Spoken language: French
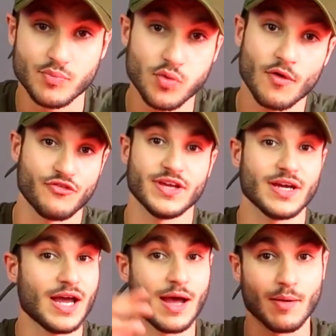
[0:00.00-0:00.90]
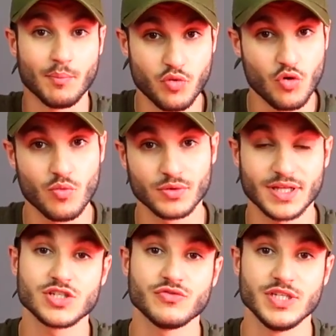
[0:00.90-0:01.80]
pour faire un beau
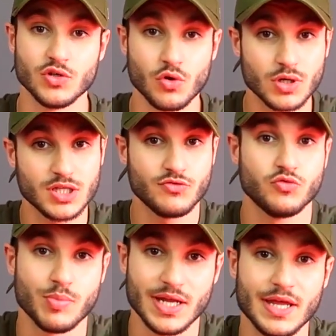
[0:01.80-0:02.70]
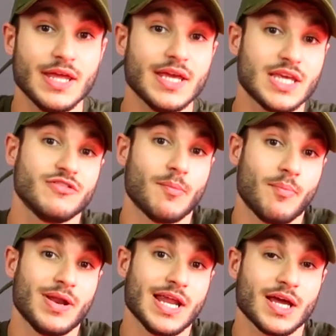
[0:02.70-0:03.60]
montage vidéo qui vous plaît et qui va
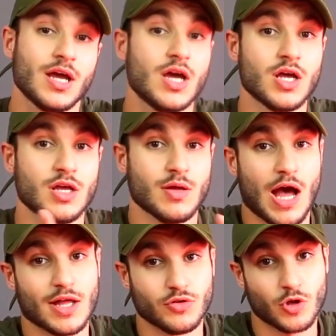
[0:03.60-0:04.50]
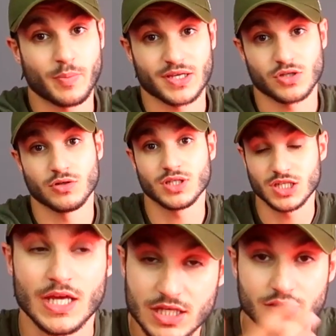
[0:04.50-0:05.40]
plaire à d'autres personnes
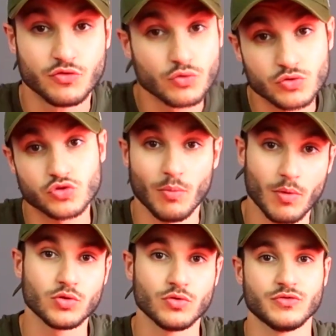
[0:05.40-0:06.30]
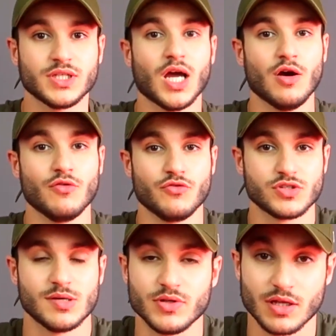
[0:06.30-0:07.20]
et qui vont sûrement devenir
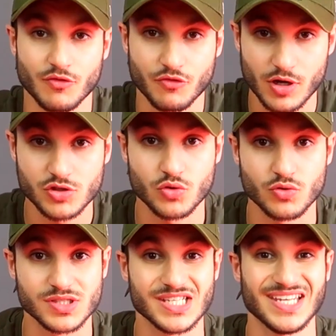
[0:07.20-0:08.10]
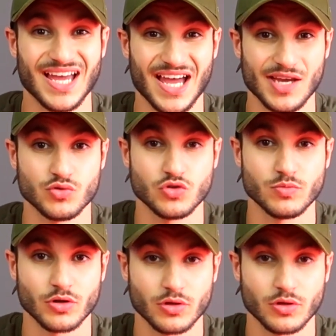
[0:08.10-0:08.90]
vos abonnés. Voilà ce que c'est un youtubeur